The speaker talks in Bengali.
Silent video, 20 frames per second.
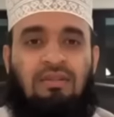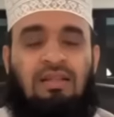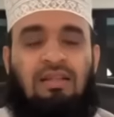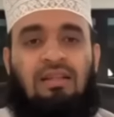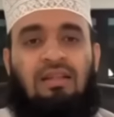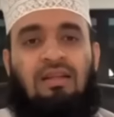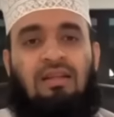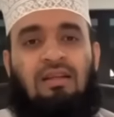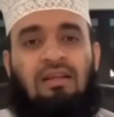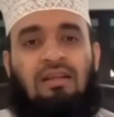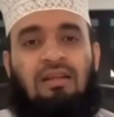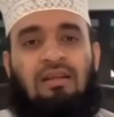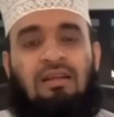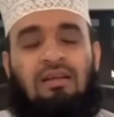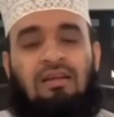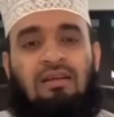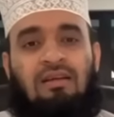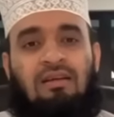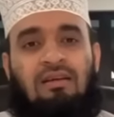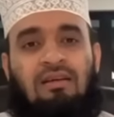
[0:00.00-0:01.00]
তাদের
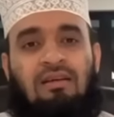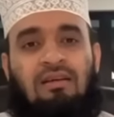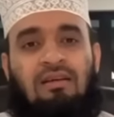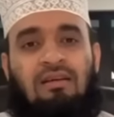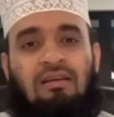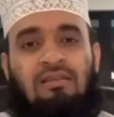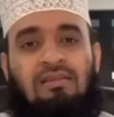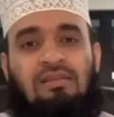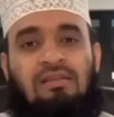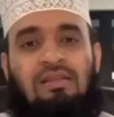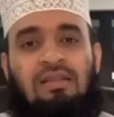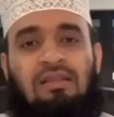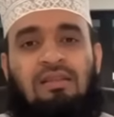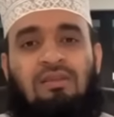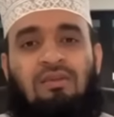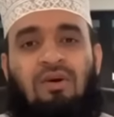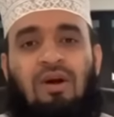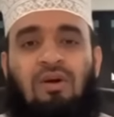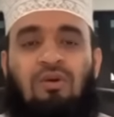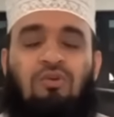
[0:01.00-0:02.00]

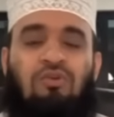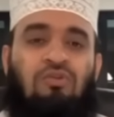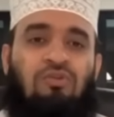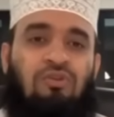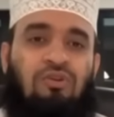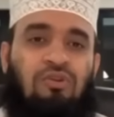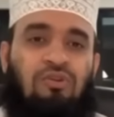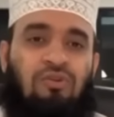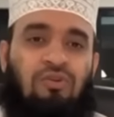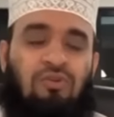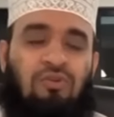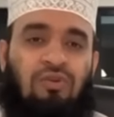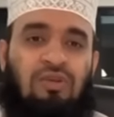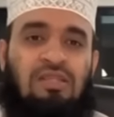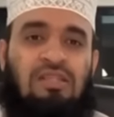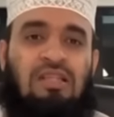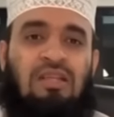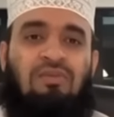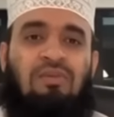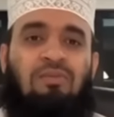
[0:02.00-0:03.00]
চিত্ত আকর্ষণের জন্য
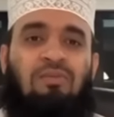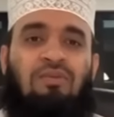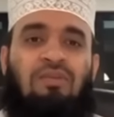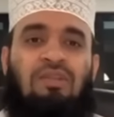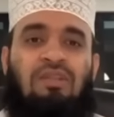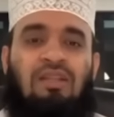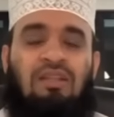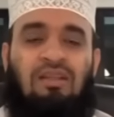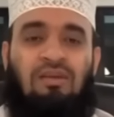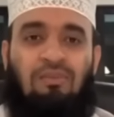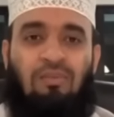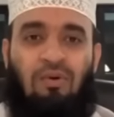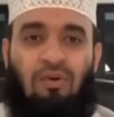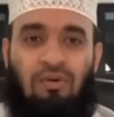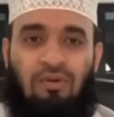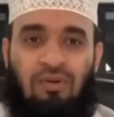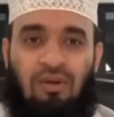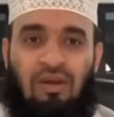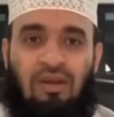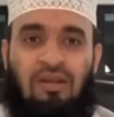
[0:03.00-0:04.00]
ইসলামের প্রতি তাদের
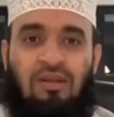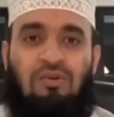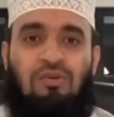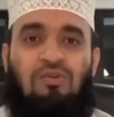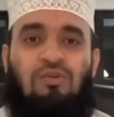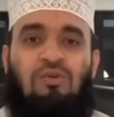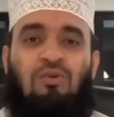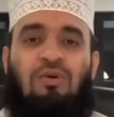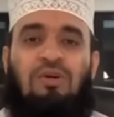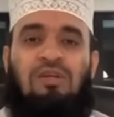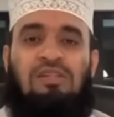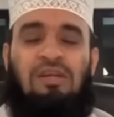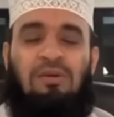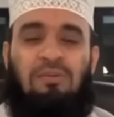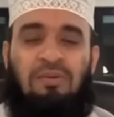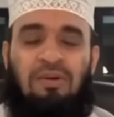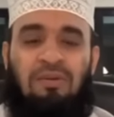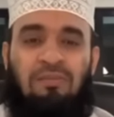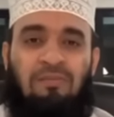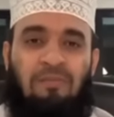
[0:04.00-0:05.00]
মন একটু ঝুঁকে
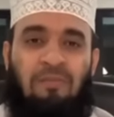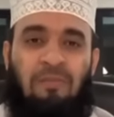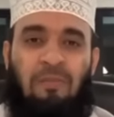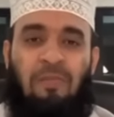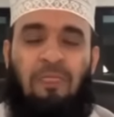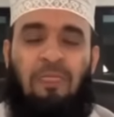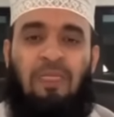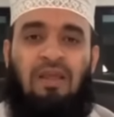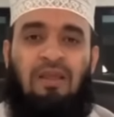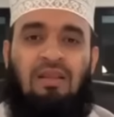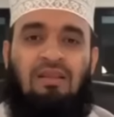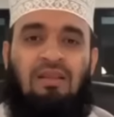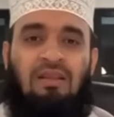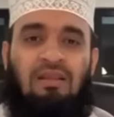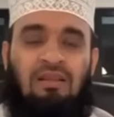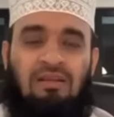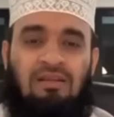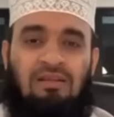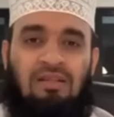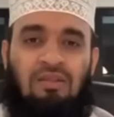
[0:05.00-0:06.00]
যাবে
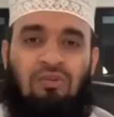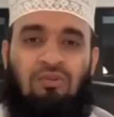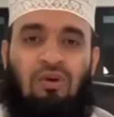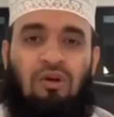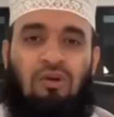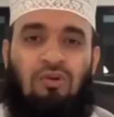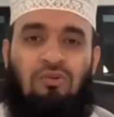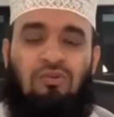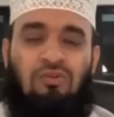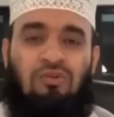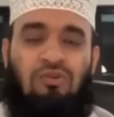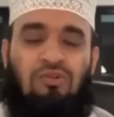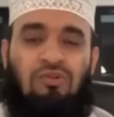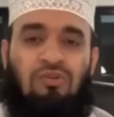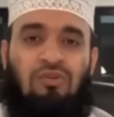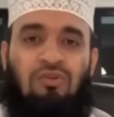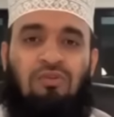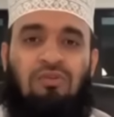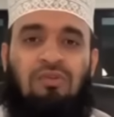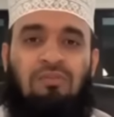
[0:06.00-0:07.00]
তাদের চিত্ত আকর্ষণের
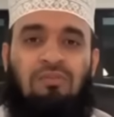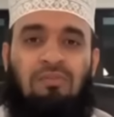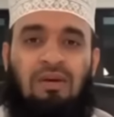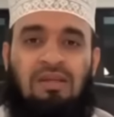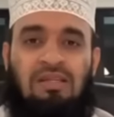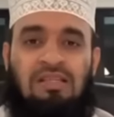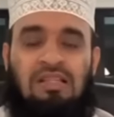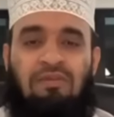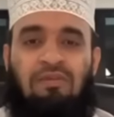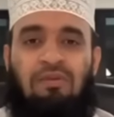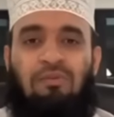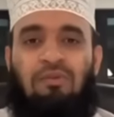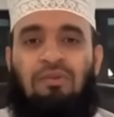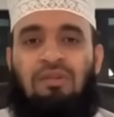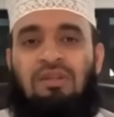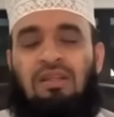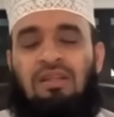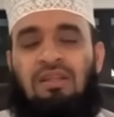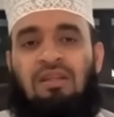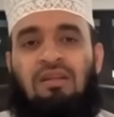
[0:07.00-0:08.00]
জন্য বা ইসলামের
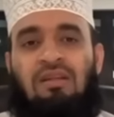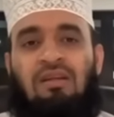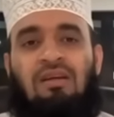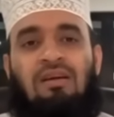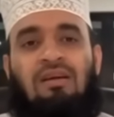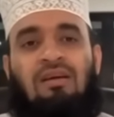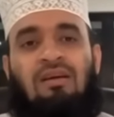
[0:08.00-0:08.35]
প্রতি তাদের